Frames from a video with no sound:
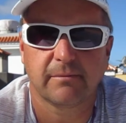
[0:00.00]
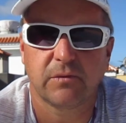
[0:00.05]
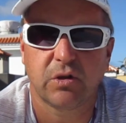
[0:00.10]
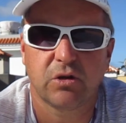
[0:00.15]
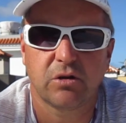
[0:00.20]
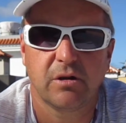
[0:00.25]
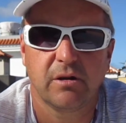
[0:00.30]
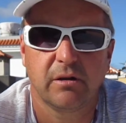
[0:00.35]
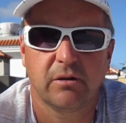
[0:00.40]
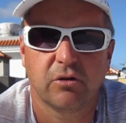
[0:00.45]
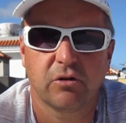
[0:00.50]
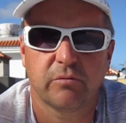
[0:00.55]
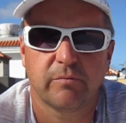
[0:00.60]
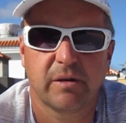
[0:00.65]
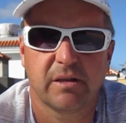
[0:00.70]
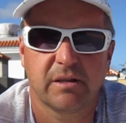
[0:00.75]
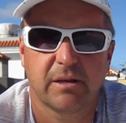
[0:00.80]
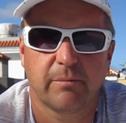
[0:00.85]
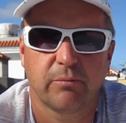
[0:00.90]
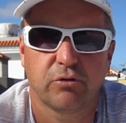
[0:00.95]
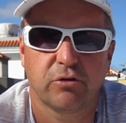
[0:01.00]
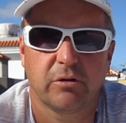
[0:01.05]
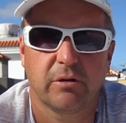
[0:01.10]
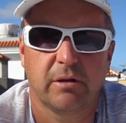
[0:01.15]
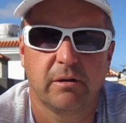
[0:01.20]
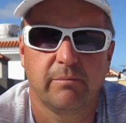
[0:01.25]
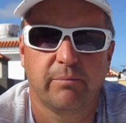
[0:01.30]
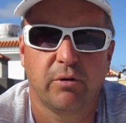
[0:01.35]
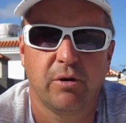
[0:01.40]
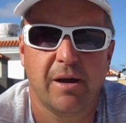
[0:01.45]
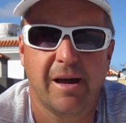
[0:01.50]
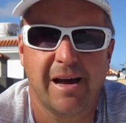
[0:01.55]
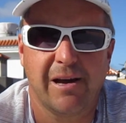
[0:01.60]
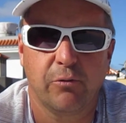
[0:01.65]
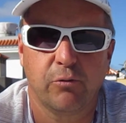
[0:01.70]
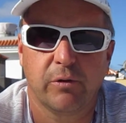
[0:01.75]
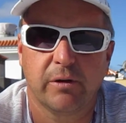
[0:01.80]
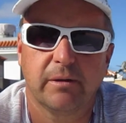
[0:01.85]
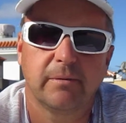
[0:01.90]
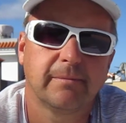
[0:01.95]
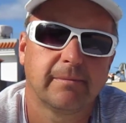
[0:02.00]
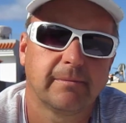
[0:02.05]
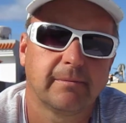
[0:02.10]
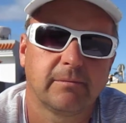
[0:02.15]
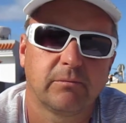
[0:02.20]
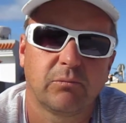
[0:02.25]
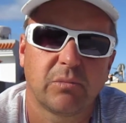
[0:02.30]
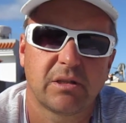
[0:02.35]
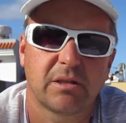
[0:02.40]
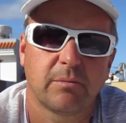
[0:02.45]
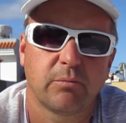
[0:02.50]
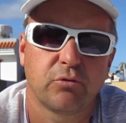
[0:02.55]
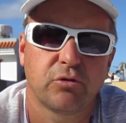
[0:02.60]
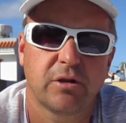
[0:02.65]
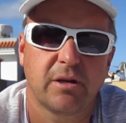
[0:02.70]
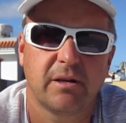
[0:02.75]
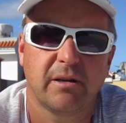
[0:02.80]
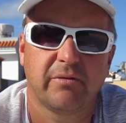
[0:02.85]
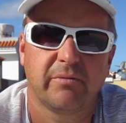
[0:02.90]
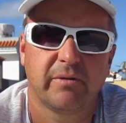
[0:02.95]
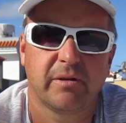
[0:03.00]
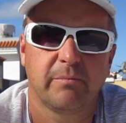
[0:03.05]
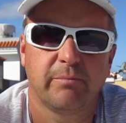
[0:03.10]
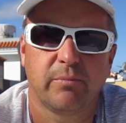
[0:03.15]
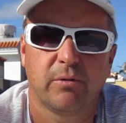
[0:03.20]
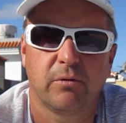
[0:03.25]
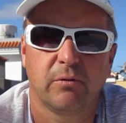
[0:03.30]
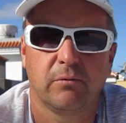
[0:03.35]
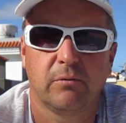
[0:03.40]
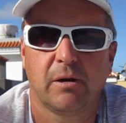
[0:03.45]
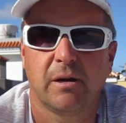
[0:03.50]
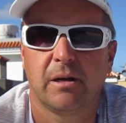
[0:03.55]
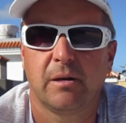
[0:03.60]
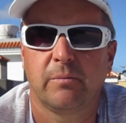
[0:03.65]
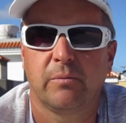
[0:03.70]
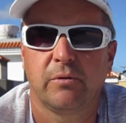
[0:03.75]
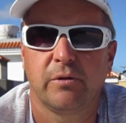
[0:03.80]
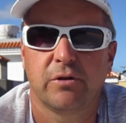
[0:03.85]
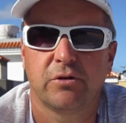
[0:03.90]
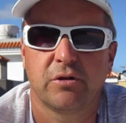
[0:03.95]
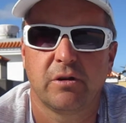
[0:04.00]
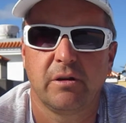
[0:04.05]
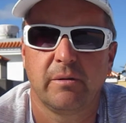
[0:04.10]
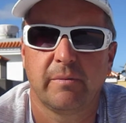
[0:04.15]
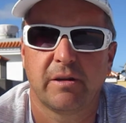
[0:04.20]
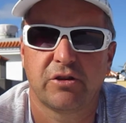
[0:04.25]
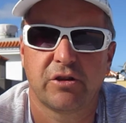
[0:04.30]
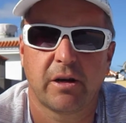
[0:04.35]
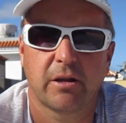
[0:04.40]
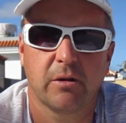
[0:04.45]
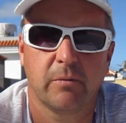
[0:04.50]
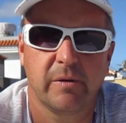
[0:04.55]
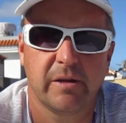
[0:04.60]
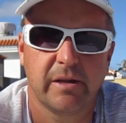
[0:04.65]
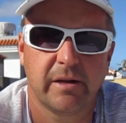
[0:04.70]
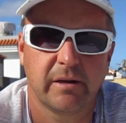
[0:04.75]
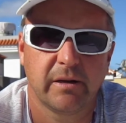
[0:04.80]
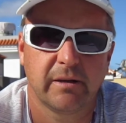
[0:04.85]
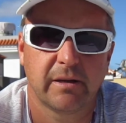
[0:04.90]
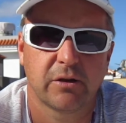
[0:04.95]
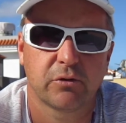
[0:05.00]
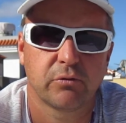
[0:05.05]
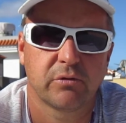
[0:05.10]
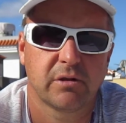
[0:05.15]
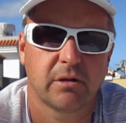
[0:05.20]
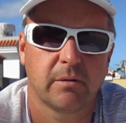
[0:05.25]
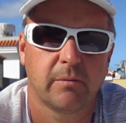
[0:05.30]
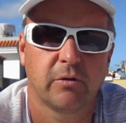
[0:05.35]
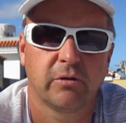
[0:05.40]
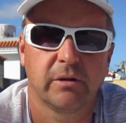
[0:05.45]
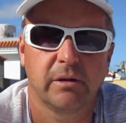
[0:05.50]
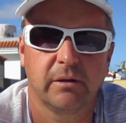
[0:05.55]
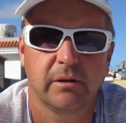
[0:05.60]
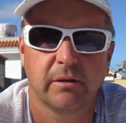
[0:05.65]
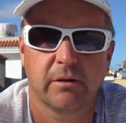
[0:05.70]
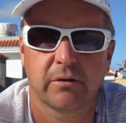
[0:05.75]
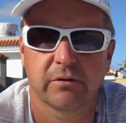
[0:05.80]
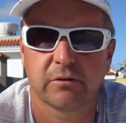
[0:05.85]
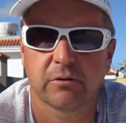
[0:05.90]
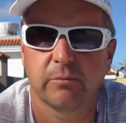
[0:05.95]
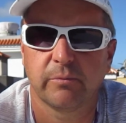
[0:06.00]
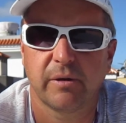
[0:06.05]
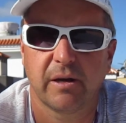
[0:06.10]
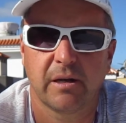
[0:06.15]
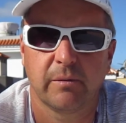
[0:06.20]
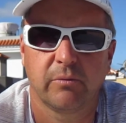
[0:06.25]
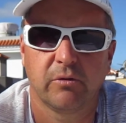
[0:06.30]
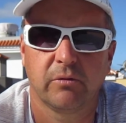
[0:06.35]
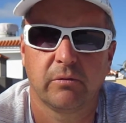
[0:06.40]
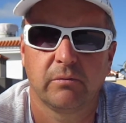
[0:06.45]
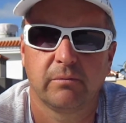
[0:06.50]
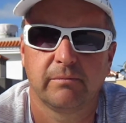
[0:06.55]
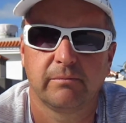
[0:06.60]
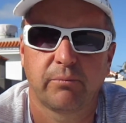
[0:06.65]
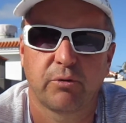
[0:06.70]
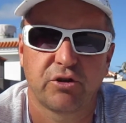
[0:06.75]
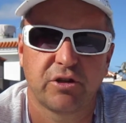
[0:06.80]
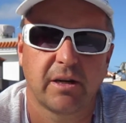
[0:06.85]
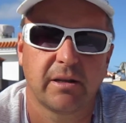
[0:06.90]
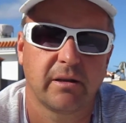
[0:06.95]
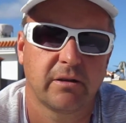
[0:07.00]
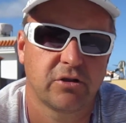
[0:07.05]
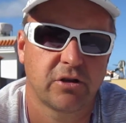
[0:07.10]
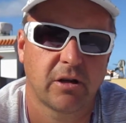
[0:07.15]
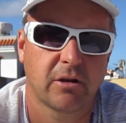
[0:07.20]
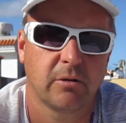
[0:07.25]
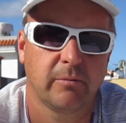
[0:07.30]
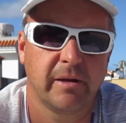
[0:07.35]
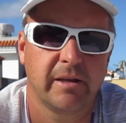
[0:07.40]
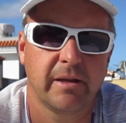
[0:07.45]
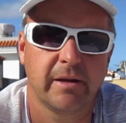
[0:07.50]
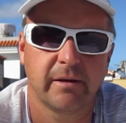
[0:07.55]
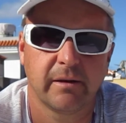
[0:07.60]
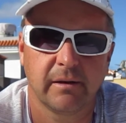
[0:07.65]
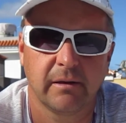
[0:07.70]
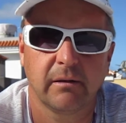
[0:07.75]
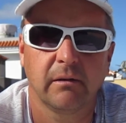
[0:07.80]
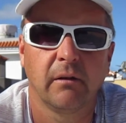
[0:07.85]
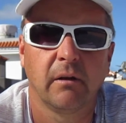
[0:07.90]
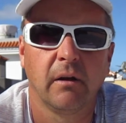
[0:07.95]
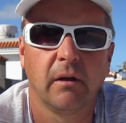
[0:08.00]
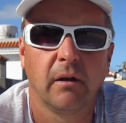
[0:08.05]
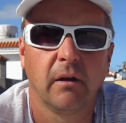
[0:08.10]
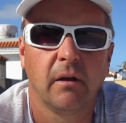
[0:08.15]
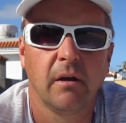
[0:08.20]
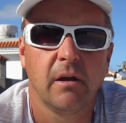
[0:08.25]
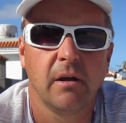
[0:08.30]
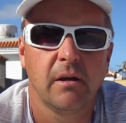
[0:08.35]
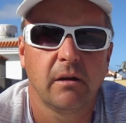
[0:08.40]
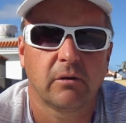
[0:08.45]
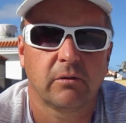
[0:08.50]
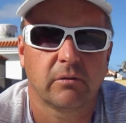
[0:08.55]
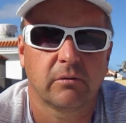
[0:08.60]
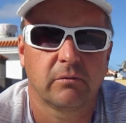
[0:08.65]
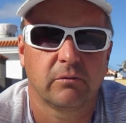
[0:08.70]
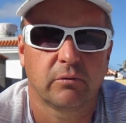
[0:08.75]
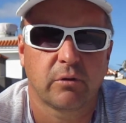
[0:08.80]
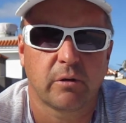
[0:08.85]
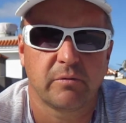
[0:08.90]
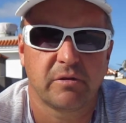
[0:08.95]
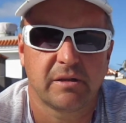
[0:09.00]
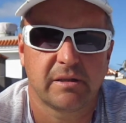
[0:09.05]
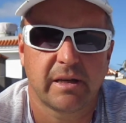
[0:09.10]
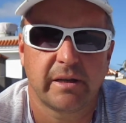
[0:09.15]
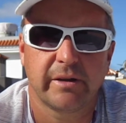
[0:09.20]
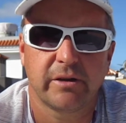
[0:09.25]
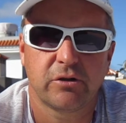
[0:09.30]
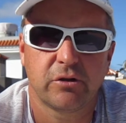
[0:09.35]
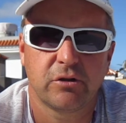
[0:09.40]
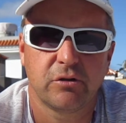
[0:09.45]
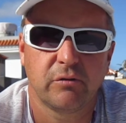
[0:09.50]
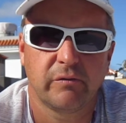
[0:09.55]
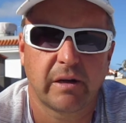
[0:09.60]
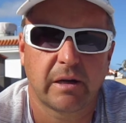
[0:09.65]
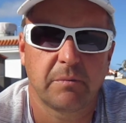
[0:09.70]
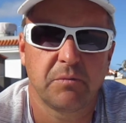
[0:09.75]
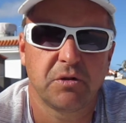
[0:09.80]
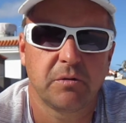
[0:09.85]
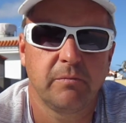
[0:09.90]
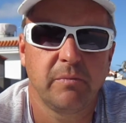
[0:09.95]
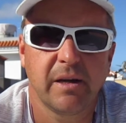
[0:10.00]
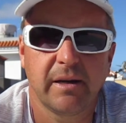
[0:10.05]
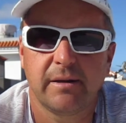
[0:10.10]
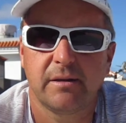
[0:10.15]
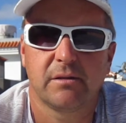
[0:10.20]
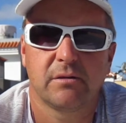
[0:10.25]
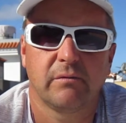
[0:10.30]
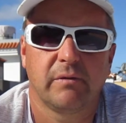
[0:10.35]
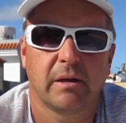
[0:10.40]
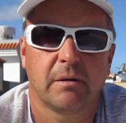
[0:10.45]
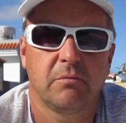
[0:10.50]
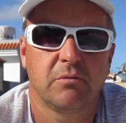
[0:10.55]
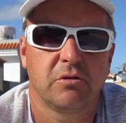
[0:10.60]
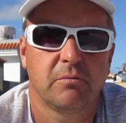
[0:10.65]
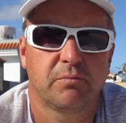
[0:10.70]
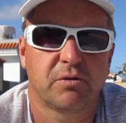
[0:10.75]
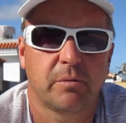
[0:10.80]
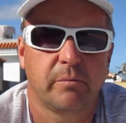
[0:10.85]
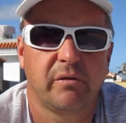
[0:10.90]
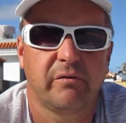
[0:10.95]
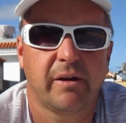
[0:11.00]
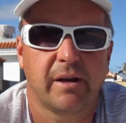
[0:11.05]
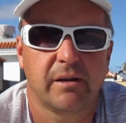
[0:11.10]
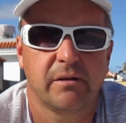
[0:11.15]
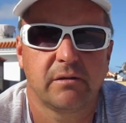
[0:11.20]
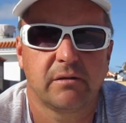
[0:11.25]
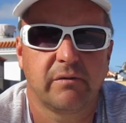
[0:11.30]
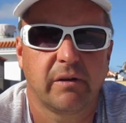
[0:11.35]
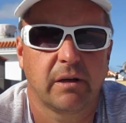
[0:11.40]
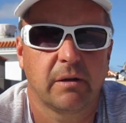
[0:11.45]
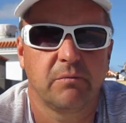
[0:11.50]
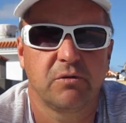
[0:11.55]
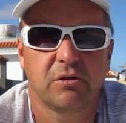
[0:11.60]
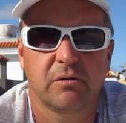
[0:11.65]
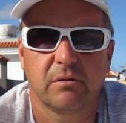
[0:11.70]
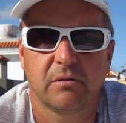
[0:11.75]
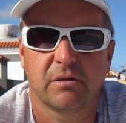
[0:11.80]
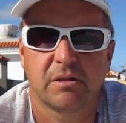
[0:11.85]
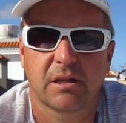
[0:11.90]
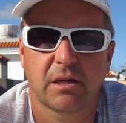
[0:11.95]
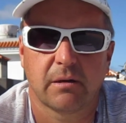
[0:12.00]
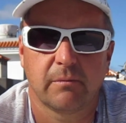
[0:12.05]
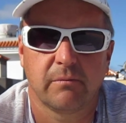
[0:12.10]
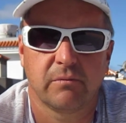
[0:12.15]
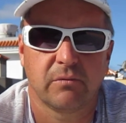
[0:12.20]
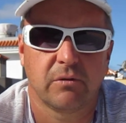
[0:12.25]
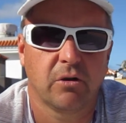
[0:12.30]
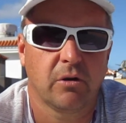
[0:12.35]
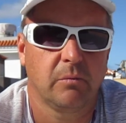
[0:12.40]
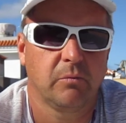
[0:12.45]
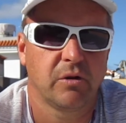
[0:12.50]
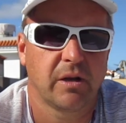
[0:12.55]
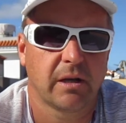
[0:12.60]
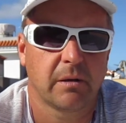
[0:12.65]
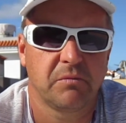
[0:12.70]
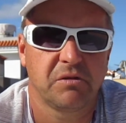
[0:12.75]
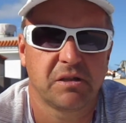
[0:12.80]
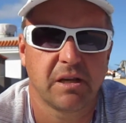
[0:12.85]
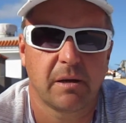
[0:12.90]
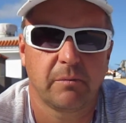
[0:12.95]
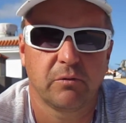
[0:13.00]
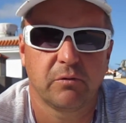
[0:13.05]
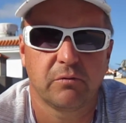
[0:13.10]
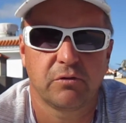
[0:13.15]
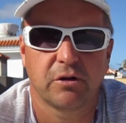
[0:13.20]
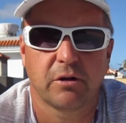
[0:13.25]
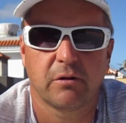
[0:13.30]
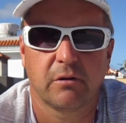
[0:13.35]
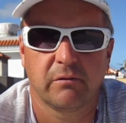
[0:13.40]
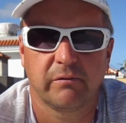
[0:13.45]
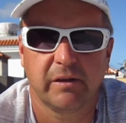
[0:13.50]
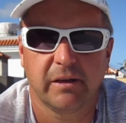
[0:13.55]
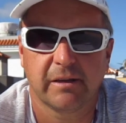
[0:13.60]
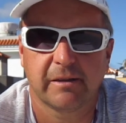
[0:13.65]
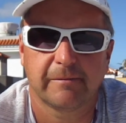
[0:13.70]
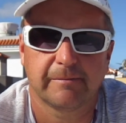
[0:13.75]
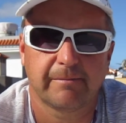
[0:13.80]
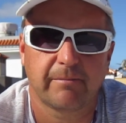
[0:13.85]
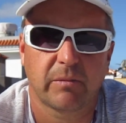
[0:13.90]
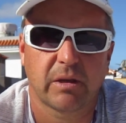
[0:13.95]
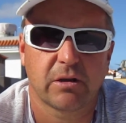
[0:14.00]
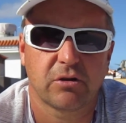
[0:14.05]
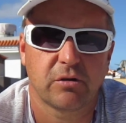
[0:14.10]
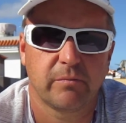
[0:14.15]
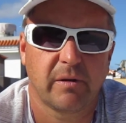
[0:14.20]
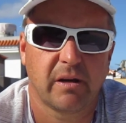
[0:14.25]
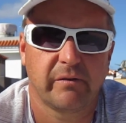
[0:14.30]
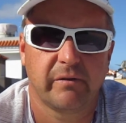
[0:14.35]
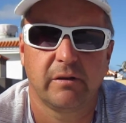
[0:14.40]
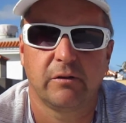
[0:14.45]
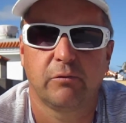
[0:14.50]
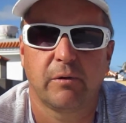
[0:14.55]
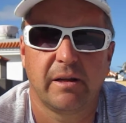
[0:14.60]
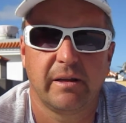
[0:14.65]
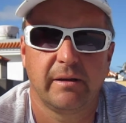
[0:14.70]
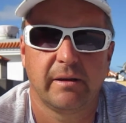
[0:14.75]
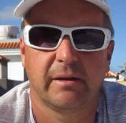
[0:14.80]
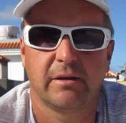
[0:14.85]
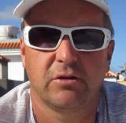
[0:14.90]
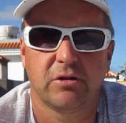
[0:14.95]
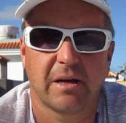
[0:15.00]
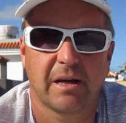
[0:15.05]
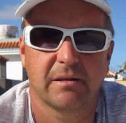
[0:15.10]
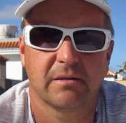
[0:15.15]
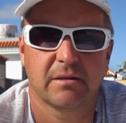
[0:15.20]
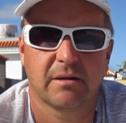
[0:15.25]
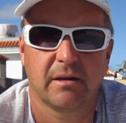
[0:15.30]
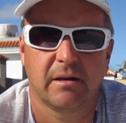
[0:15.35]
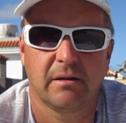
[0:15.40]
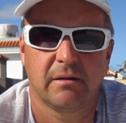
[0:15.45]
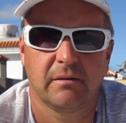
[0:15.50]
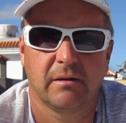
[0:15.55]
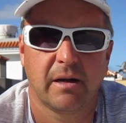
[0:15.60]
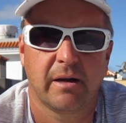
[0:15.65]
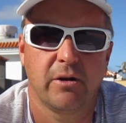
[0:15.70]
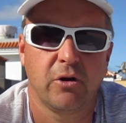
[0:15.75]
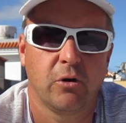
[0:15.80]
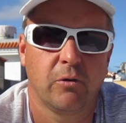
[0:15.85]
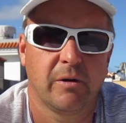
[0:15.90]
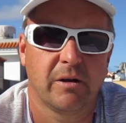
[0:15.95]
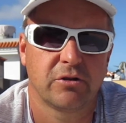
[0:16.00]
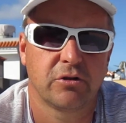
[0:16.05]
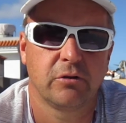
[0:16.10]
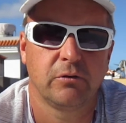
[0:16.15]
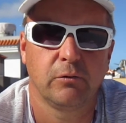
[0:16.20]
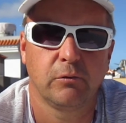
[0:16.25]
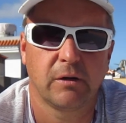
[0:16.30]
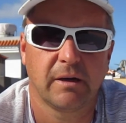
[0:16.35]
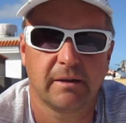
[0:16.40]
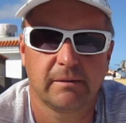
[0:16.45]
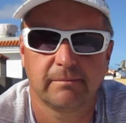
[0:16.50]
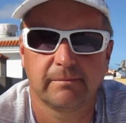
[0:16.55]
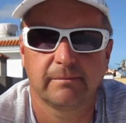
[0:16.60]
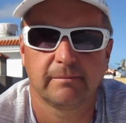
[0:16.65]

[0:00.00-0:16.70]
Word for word: Jeżeli ktoś ma zaburzone pole aury, ma zaburzenia w tym polu, albo jeżeli ma czarną energię narzuconą od innych osób, albo posiada czarną energię którą się zanieczyścił w jakimś miejscu, w jakimś przebywając w jakimś starym domu, jakimś zamku, gdziekolwiek, czy ma ewentualnie jakiś astral anioła czy ducha.